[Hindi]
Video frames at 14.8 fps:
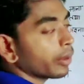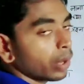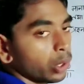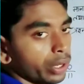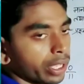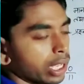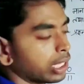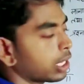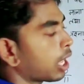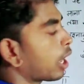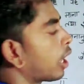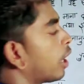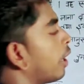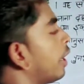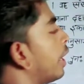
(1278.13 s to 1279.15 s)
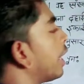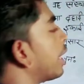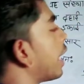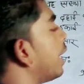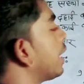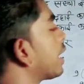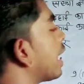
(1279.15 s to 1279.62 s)
का वैल्यू निकल जाएगा
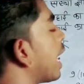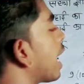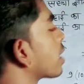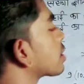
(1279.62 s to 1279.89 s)
यानी कि